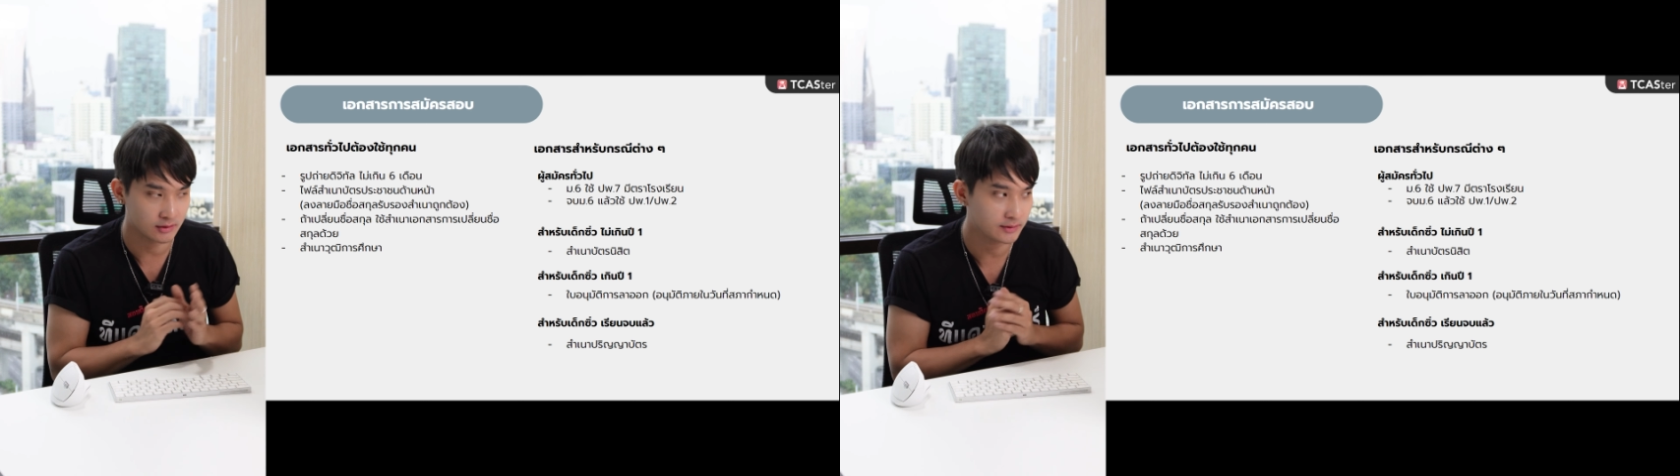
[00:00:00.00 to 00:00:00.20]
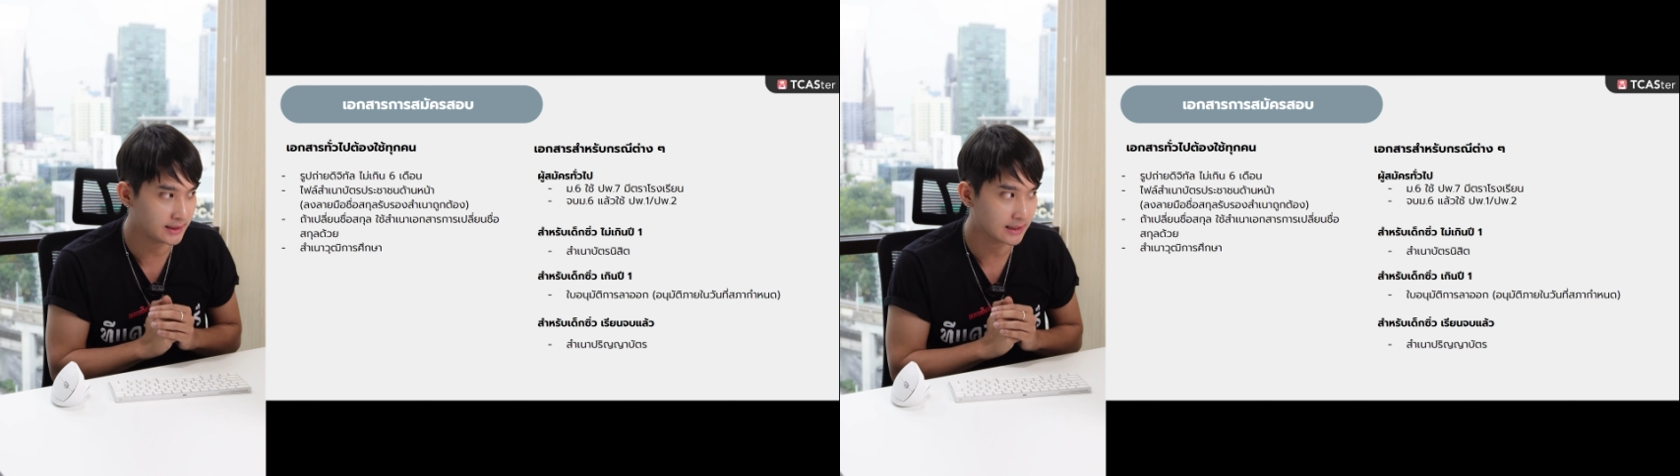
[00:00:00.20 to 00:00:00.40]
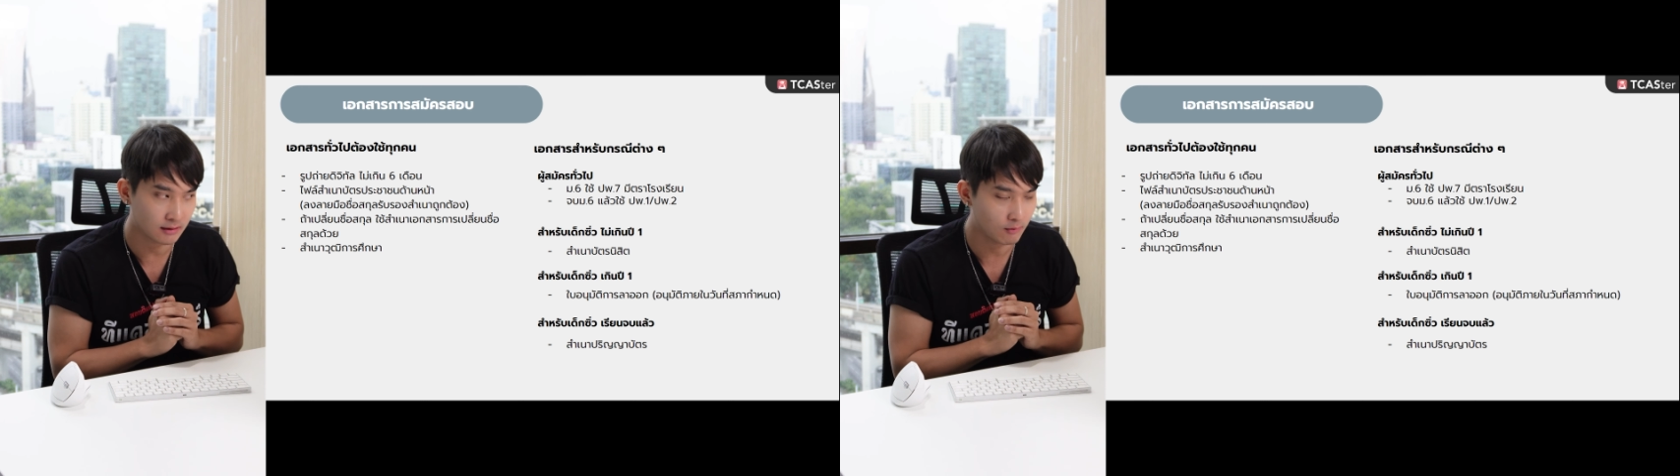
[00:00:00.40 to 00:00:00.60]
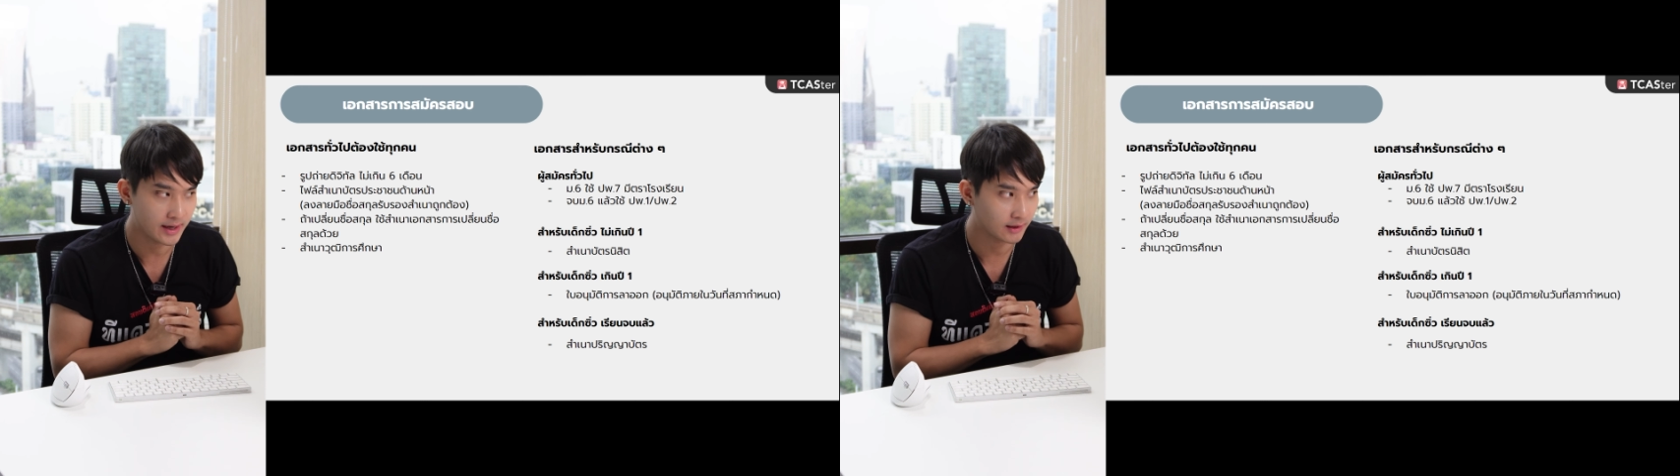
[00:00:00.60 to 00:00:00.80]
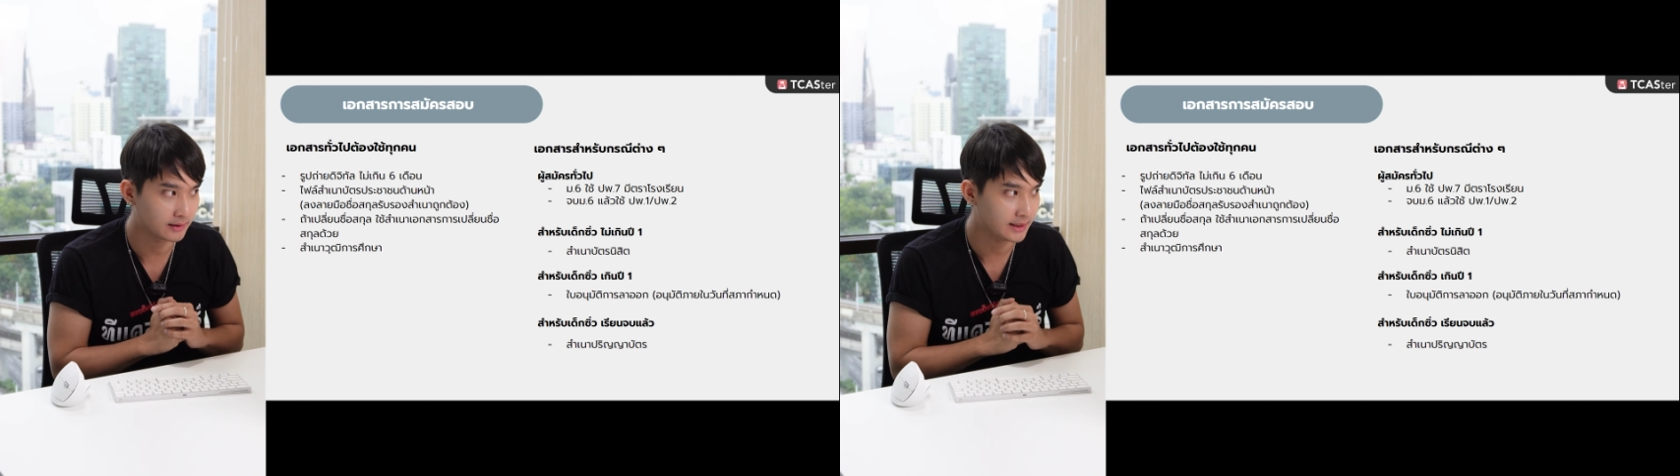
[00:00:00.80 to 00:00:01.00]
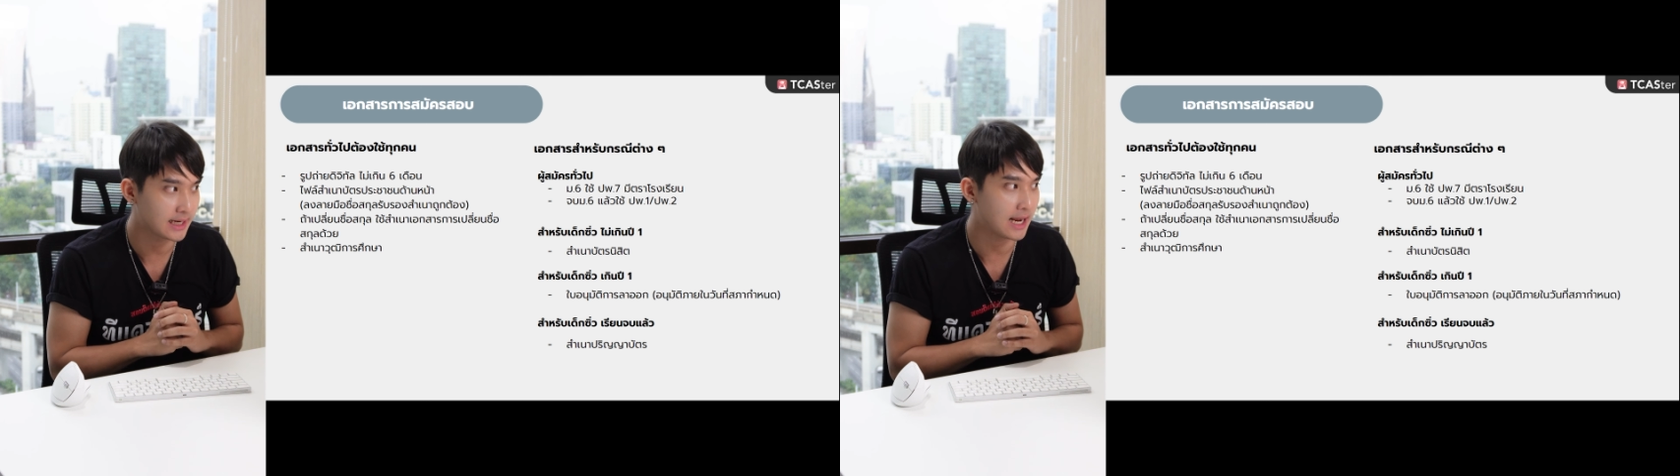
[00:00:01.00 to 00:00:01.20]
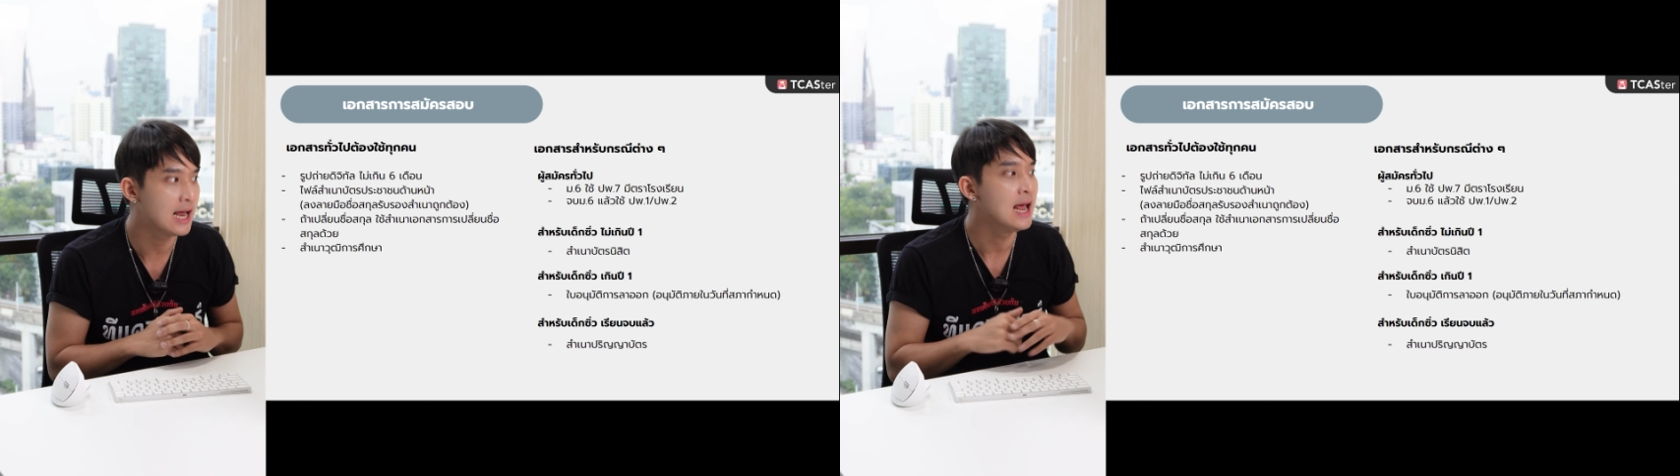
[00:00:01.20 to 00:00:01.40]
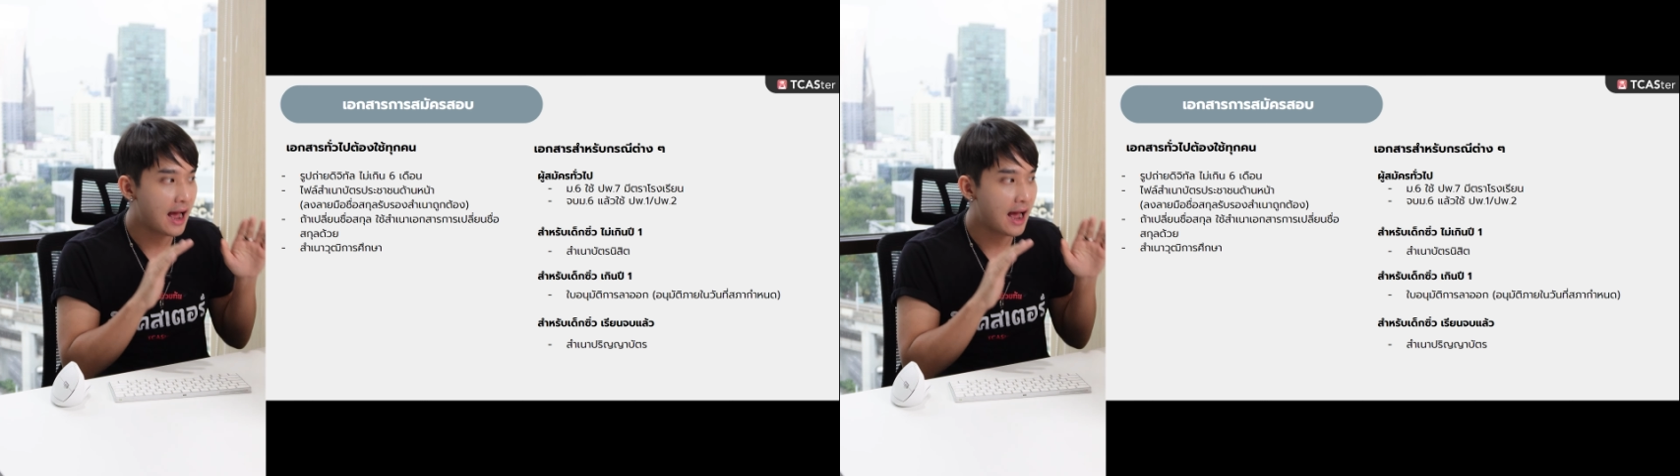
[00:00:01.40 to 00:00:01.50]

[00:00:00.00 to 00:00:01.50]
เจ้าหนี้นะไว้ตอนนี้นะฮะ